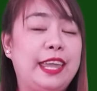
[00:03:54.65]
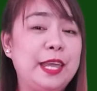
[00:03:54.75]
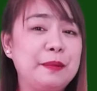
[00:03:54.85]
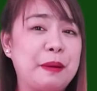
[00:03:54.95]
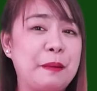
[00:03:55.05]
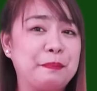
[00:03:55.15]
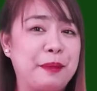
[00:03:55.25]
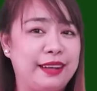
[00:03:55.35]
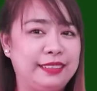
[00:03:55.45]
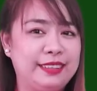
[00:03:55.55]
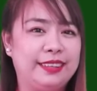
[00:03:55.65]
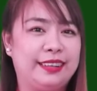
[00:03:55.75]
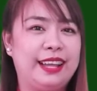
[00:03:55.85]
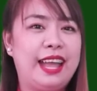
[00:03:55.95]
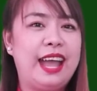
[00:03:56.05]
ing
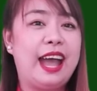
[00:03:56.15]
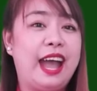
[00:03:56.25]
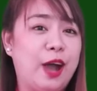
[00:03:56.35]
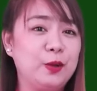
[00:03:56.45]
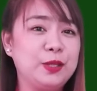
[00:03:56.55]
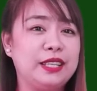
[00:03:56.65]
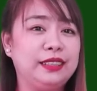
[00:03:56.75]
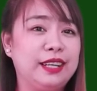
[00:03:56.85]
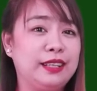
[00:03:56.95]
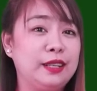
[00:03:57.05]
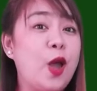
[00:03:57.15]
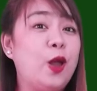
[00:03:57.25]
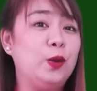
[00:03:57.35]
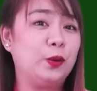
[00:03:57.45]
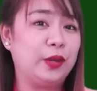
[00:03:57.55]
Pampanga, aawsan dang
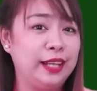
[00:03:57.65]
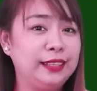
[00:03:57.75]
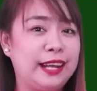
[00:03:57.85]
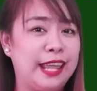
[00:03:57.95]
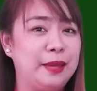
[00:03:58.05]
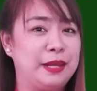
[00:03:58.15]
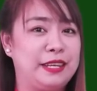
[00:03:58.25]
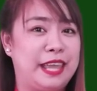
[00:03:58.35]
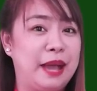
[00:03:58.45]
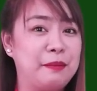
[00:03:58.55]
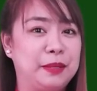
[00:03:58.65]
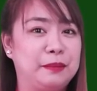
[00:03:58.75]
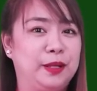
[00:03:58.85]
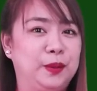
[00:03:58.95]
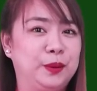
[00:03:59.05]
lugal dareng maniyaman
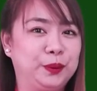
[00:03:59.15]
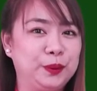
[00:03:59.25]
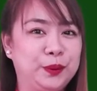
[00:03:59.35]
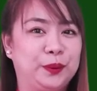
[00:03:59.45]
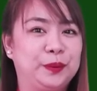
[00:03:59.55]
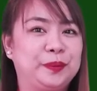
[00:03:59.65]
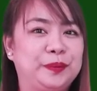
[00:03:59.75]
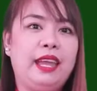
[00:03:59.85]
magluto